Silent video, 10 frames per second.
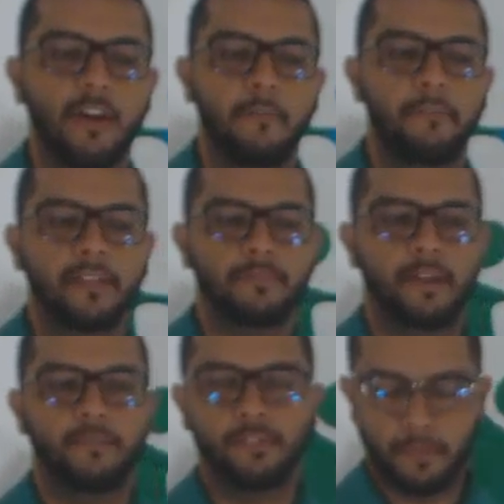não é apenas
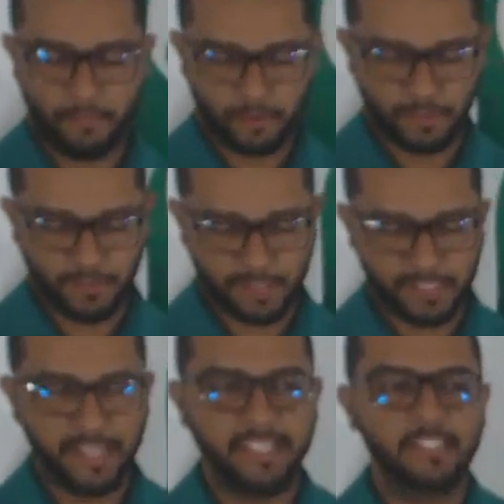para que você possa
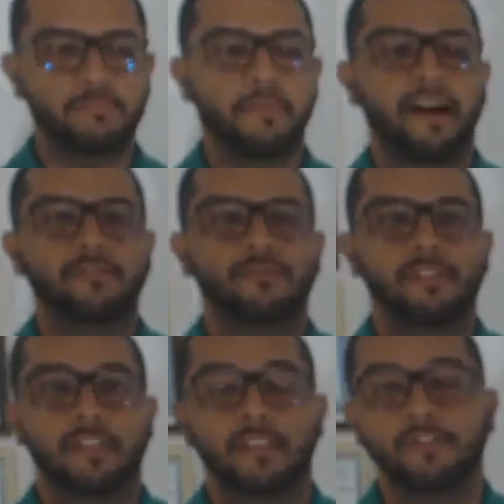fazer em
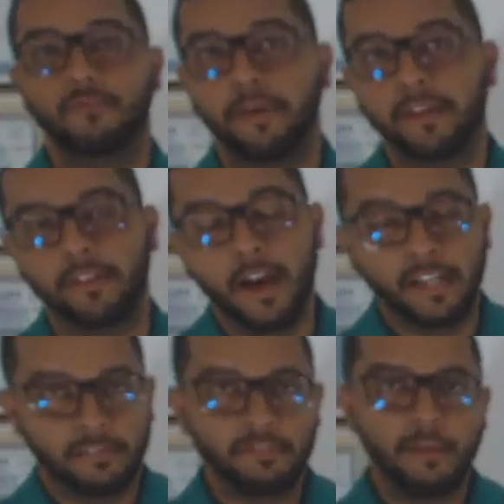espaços de atendimento.
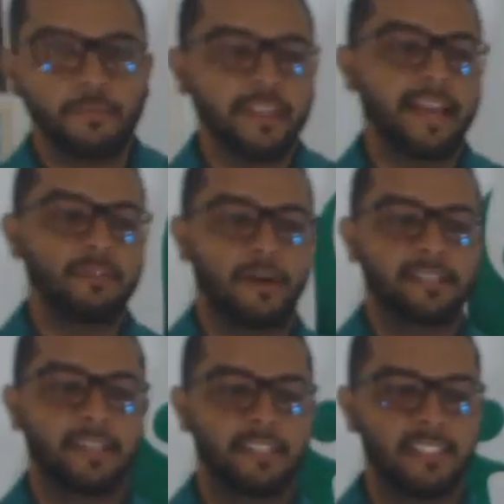Se você puder ir no
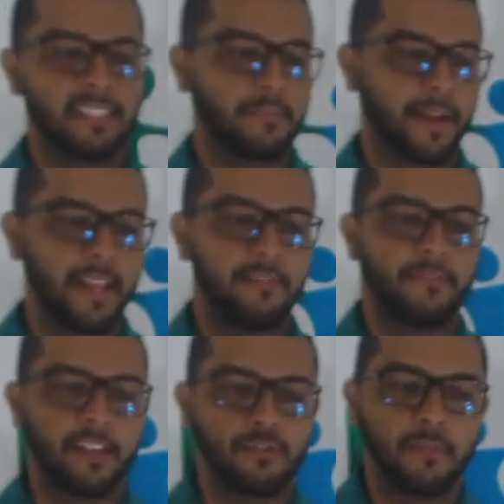massagista para que ele
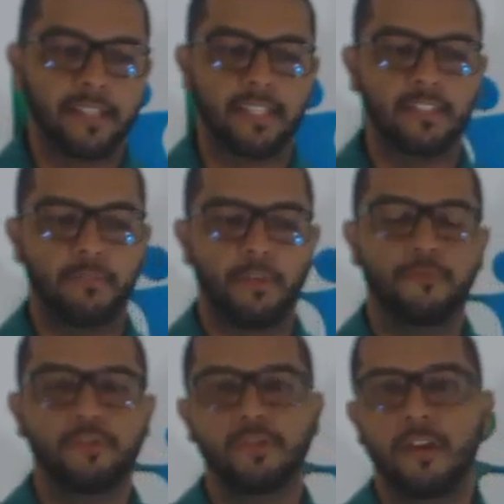faça uma massagem
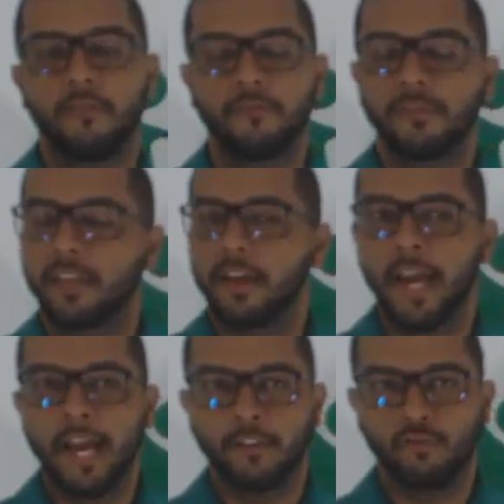profissional em
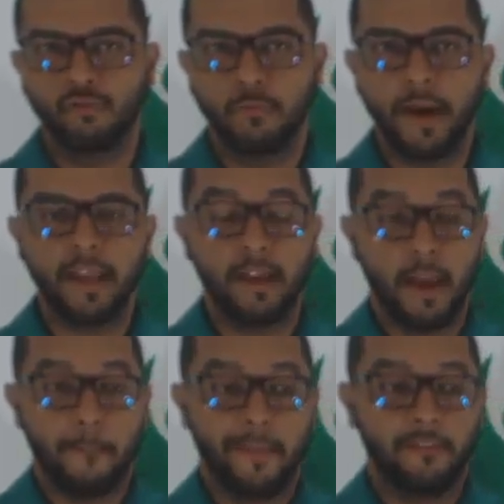você, tudo
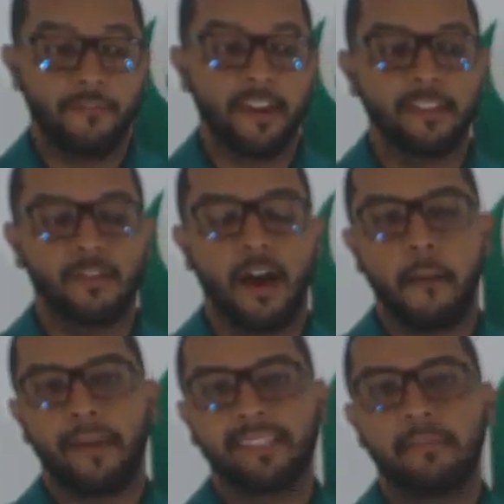bem, perfeito.
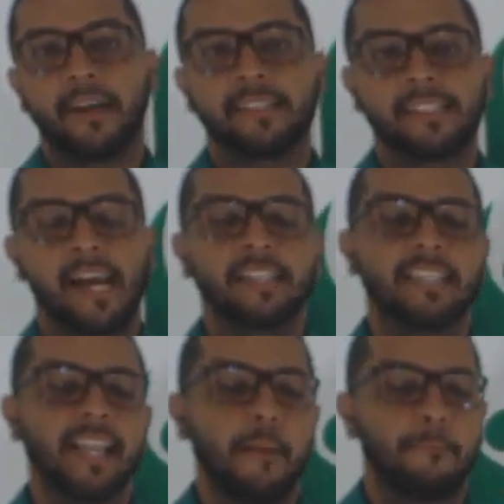Mas a
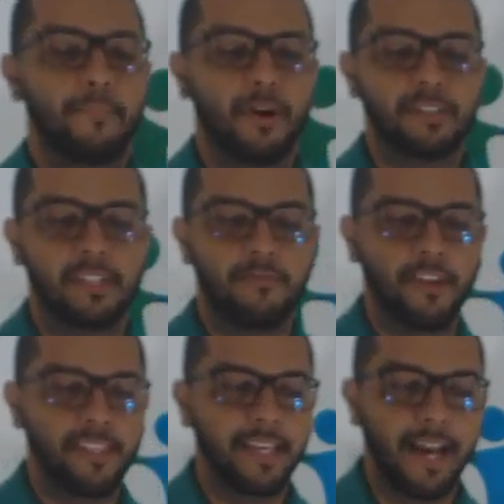massagem ela pode ser
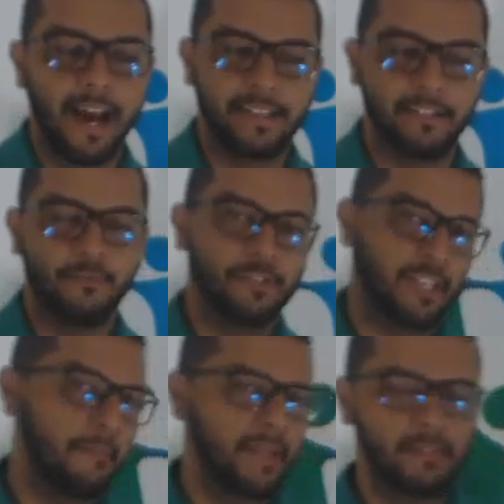feita em casa.
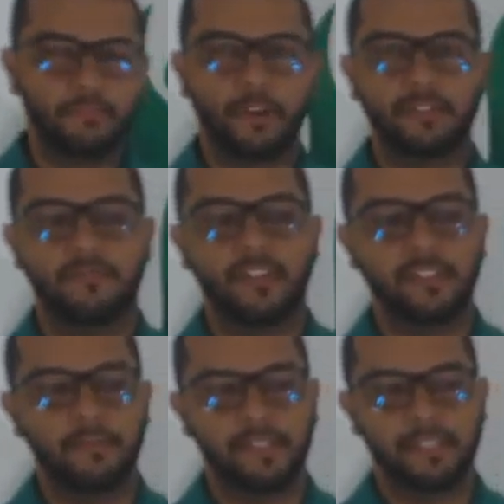Você mesmo pode se
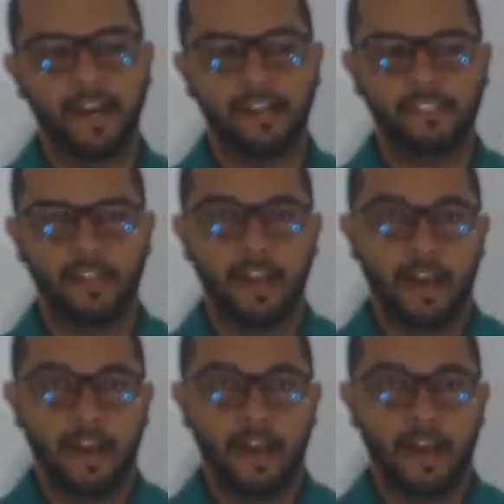fazer a massagem.